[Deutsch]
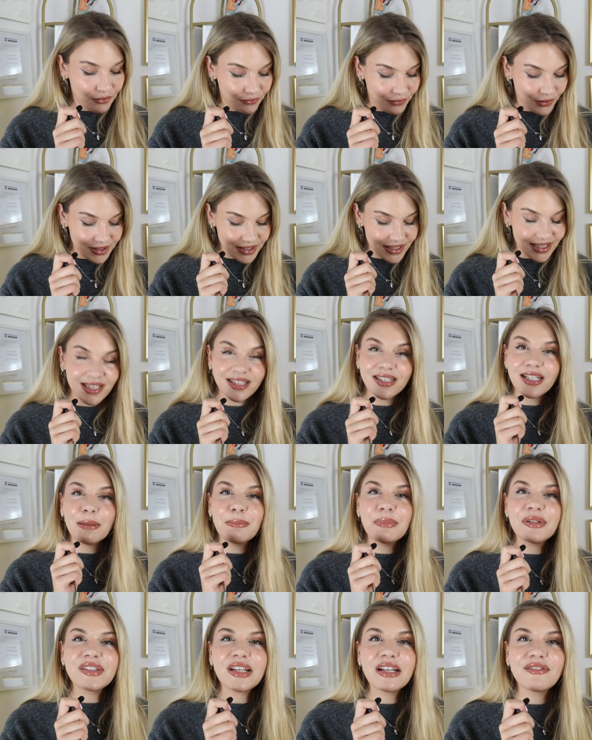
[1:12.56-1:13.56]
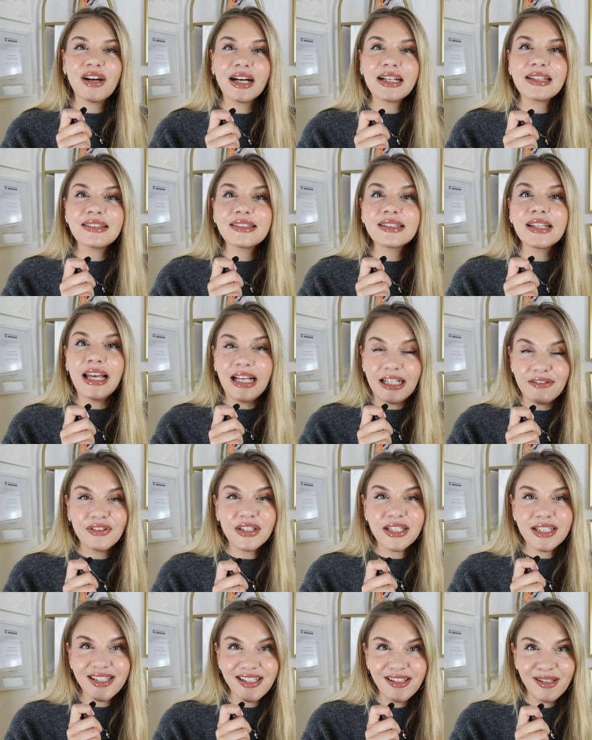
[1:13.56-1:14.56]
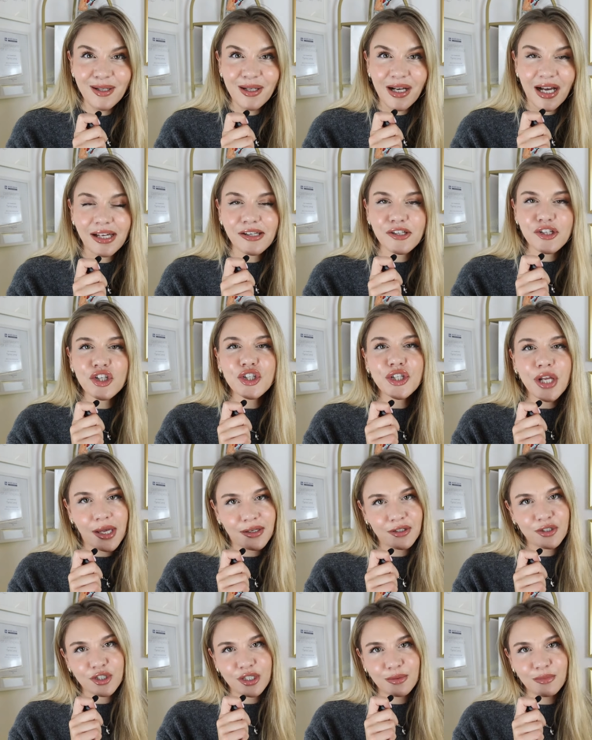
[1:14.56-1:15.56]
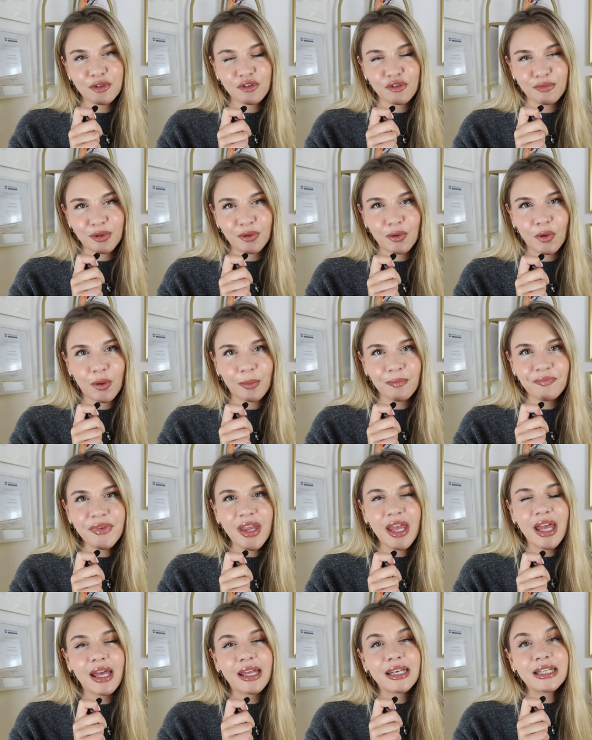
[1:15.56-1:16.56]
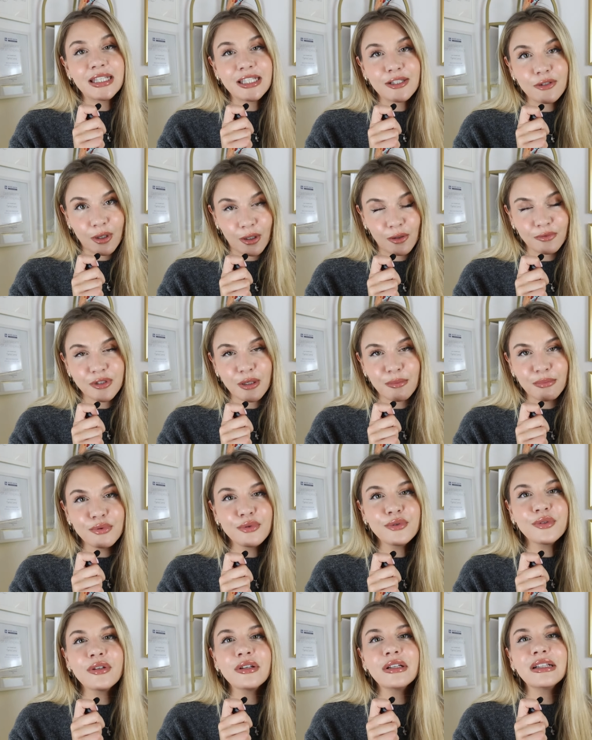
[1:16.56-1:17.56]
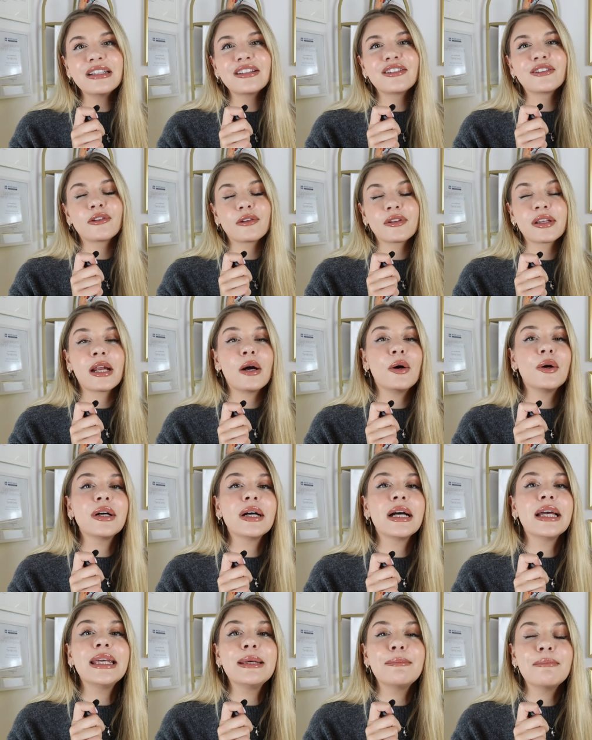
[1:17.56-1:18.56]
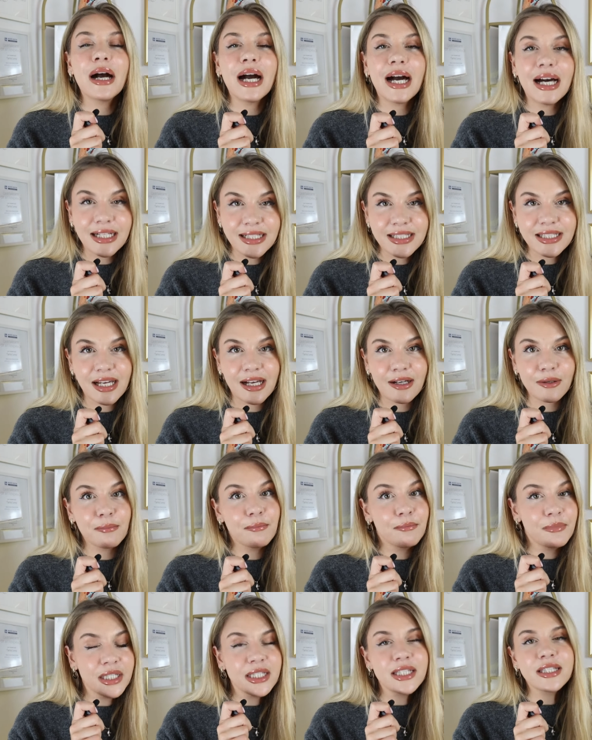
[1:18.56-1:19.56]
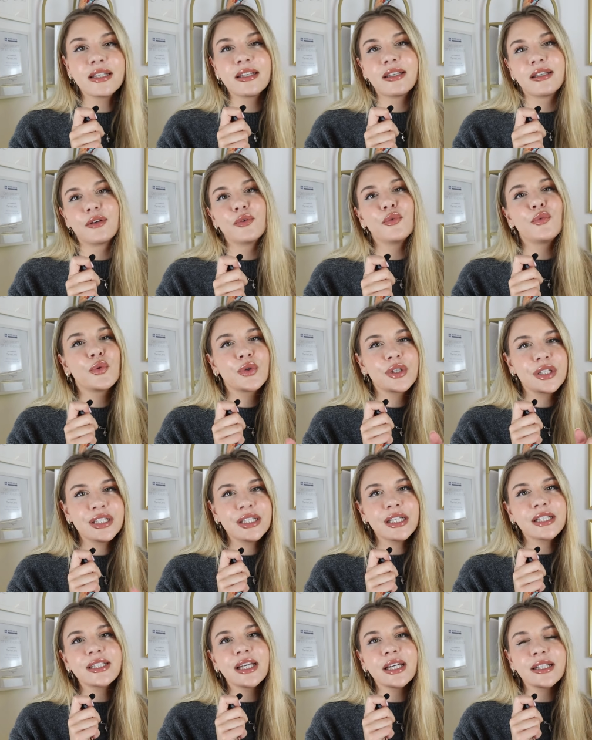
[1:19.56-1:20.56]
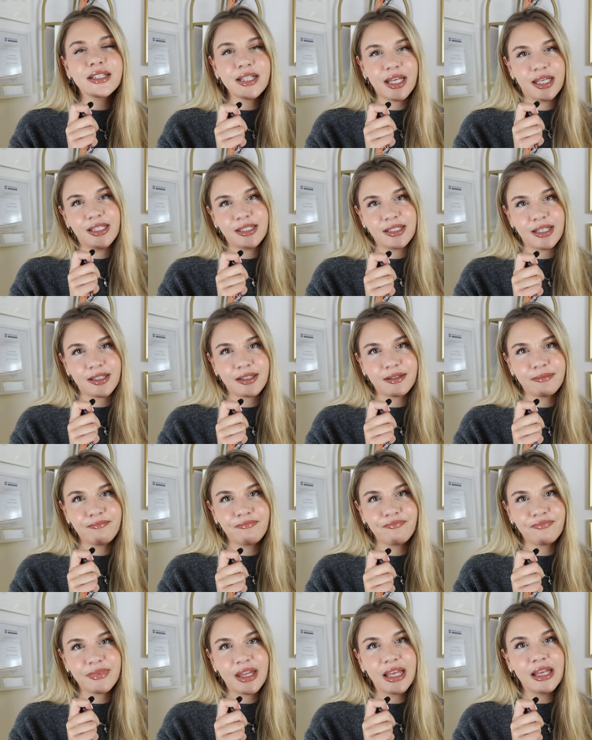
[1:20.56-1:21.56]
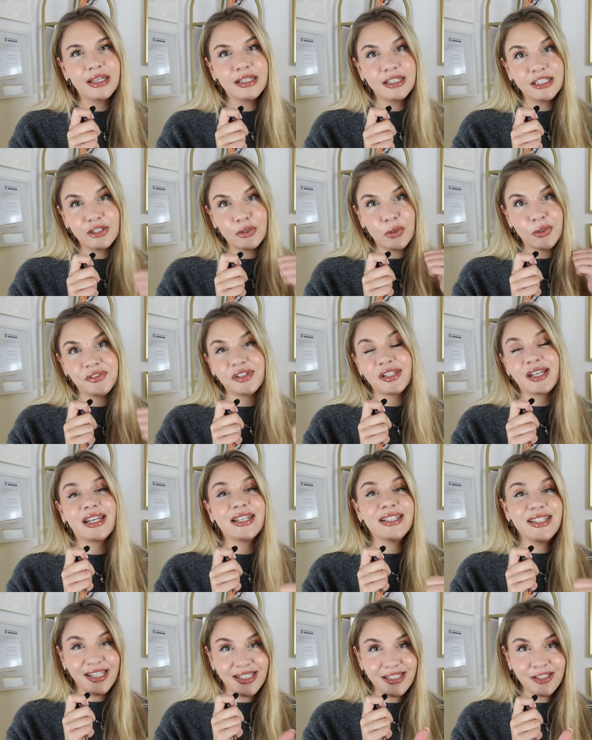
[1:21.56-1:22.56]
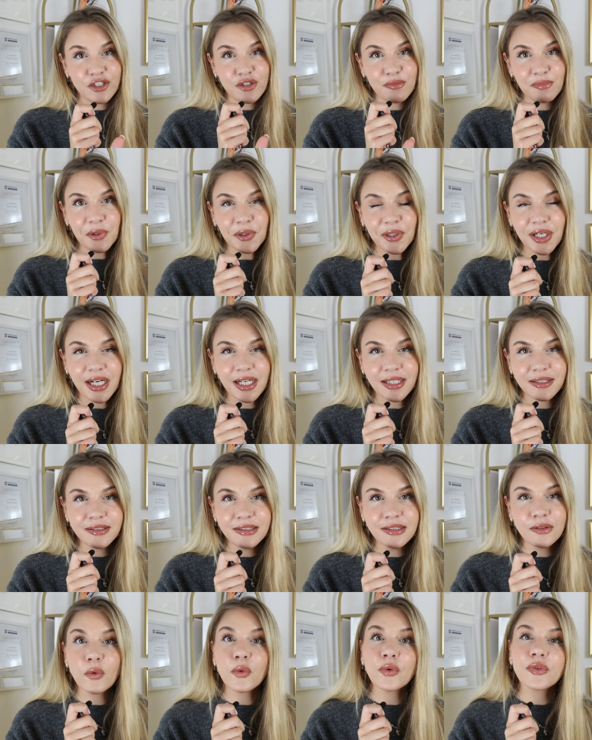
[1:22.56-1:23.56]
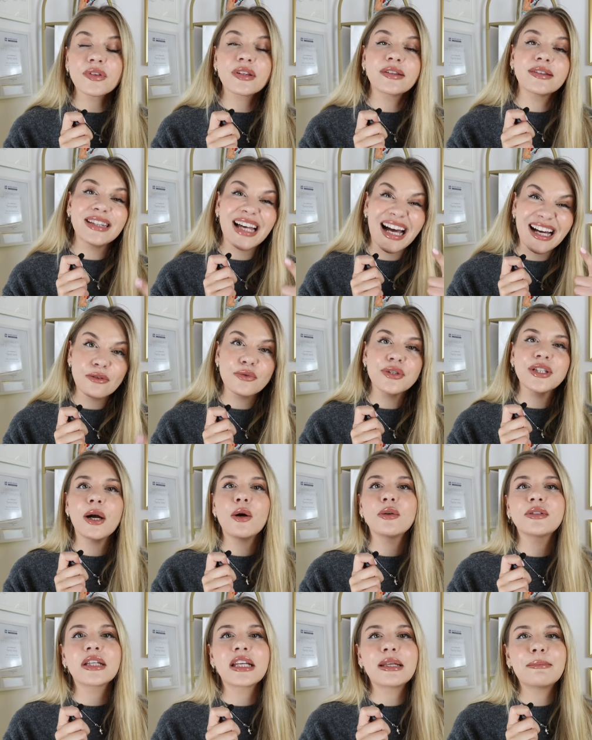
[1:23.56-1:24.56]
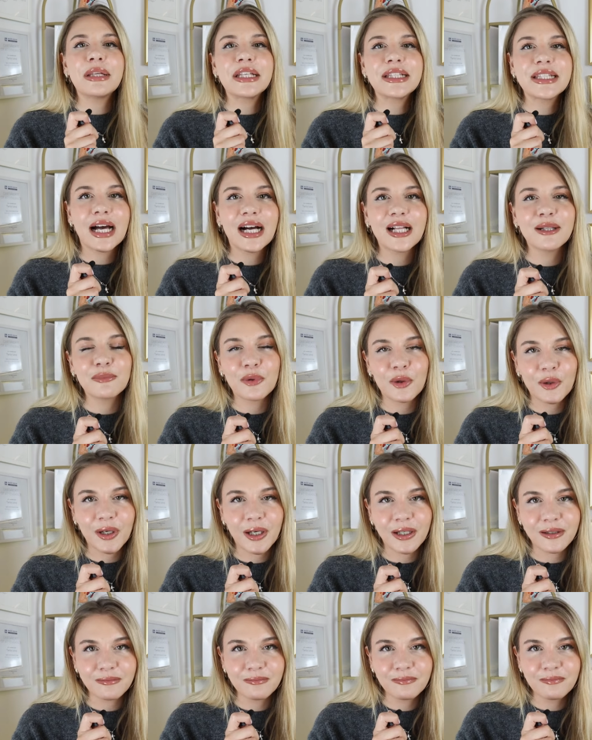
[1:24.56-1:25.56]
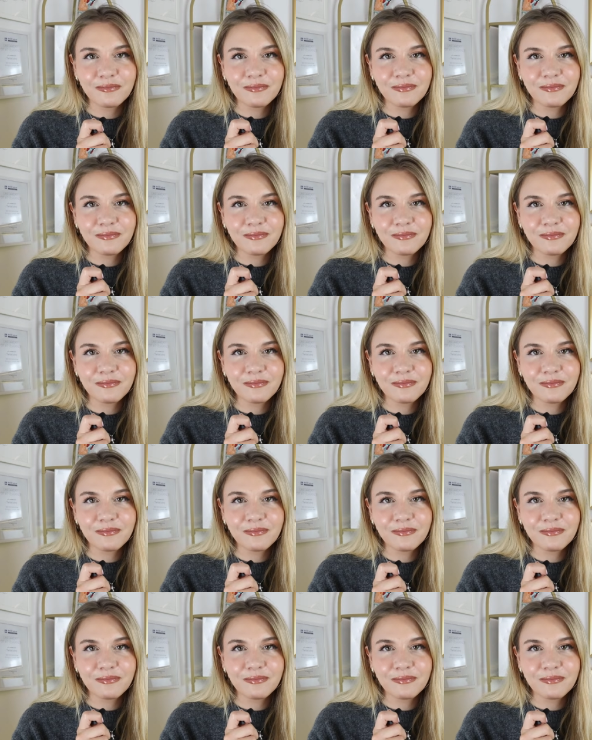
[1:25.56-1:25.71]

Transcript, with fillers: Von Kinder bis Erwachsene helfe ich dir, eine starke Stimme zu bekommen, nicht nur auf der Bühne, sondern auch im Alltag mit fundierter Technik. Löse deine technischen Blockaden dadurch auch deine mentalen Blockaden.